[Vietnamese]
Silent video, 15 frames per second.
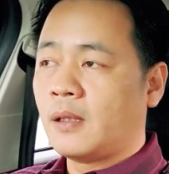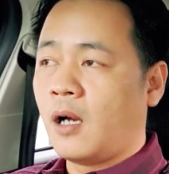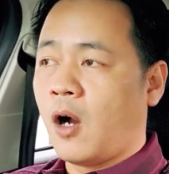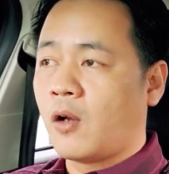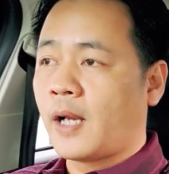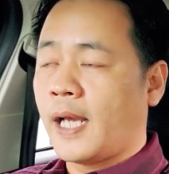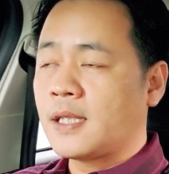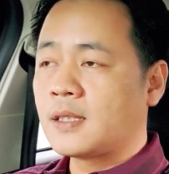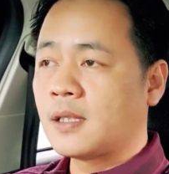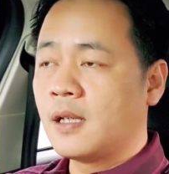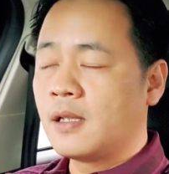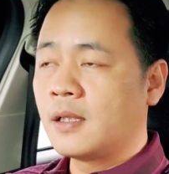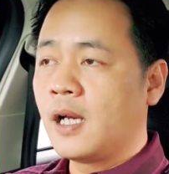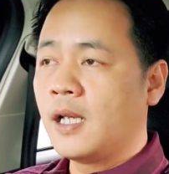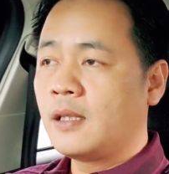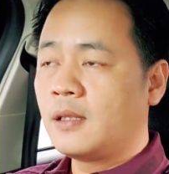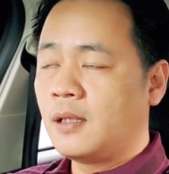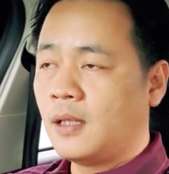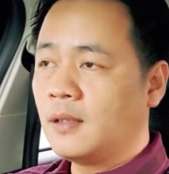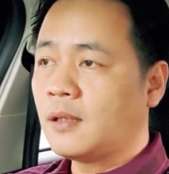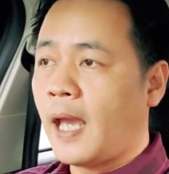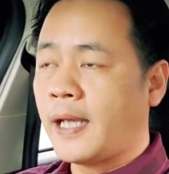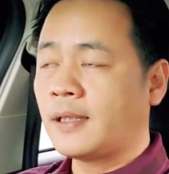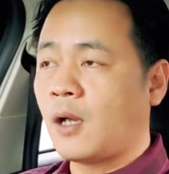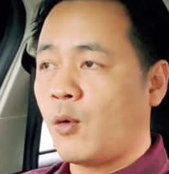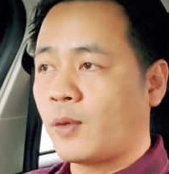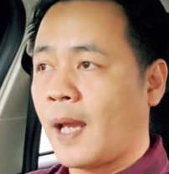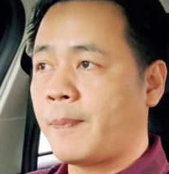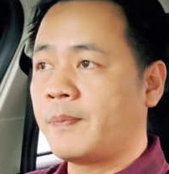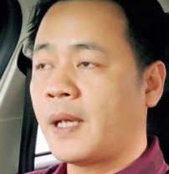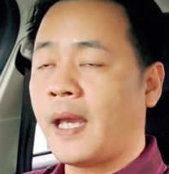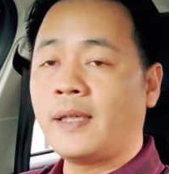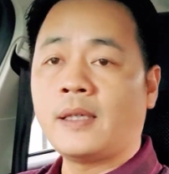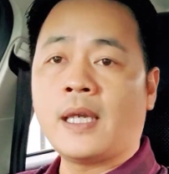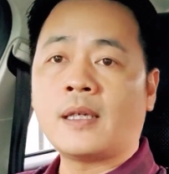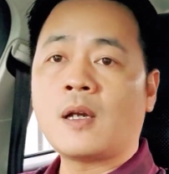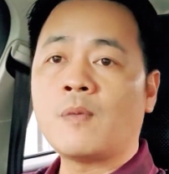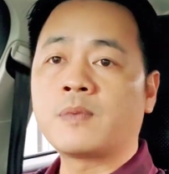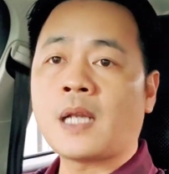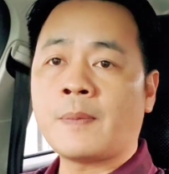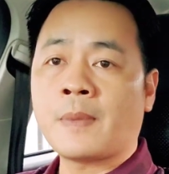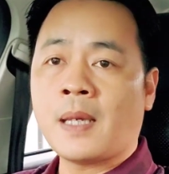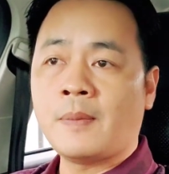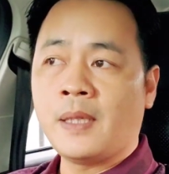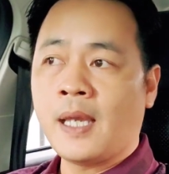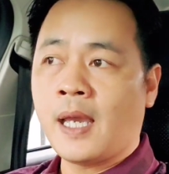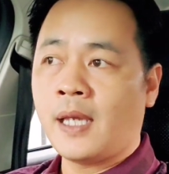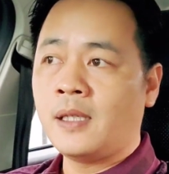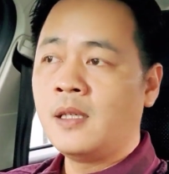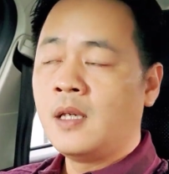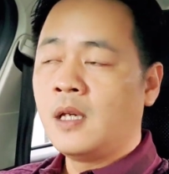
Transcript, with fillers: họ đã sơ kết 9 tháng đầu năm 2022